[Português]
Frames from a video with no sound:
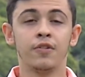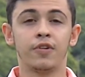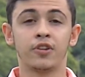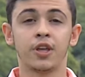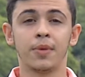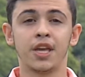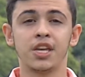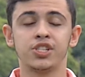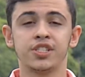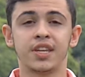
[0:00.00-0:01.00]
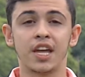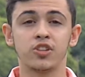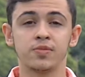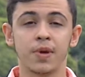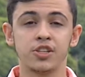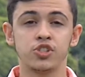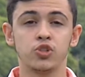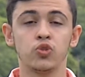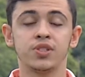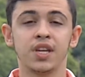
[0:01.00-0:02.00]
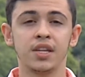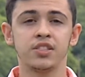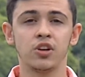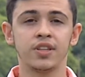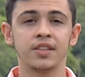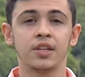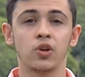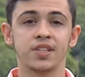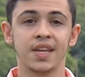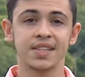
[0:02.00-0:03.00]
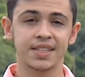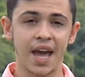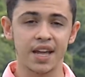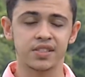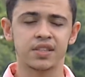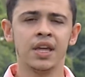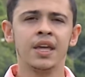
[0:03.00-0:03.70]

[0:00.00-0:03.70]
Foram também registrados mais de 282 resgates,